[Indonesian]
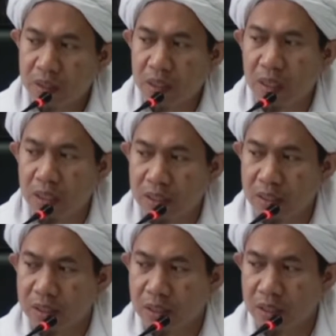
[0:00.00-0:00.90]
telah
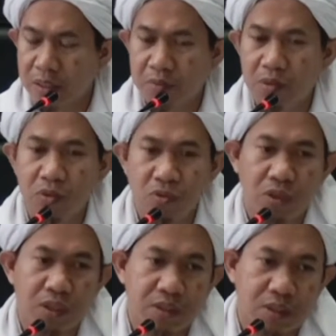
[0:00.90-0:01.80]
ya
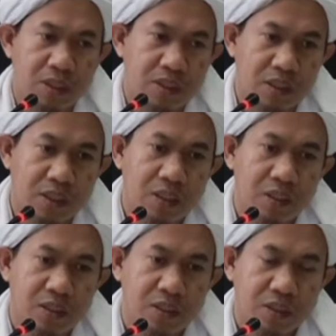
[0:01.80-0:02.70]
menuduh istrinya
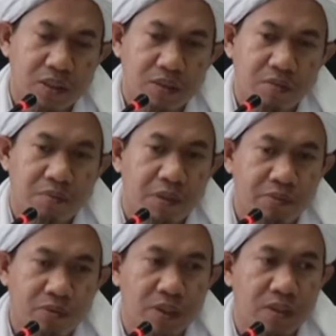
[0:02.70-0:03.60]

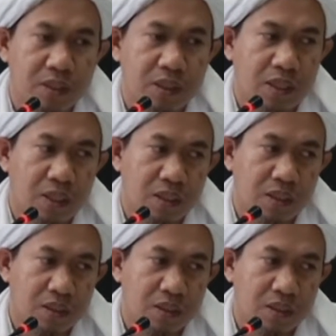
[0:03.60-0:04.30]
berbuat zina